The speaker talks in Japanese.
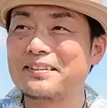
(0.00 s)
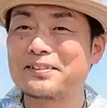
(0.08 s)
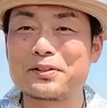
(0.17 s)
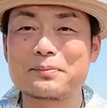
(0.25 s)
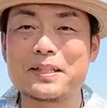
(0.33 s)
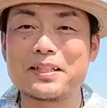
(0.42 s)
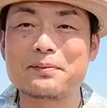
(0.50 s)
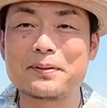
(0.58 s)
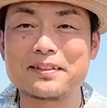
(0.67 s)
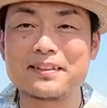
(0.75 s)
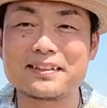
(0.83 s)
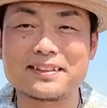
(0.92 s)
その前の
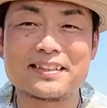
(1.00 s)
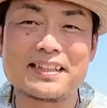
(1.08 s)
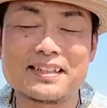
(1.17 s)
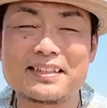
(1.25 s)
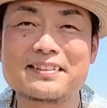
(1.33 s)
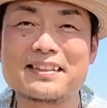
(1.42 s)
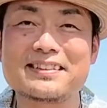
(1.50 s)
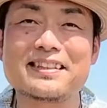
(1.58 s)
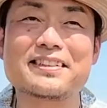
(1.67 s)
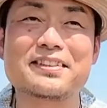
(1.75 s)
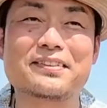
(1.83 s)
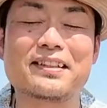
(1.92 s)
バッターがつないでいくやつで
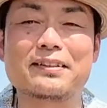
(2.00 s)
すよね。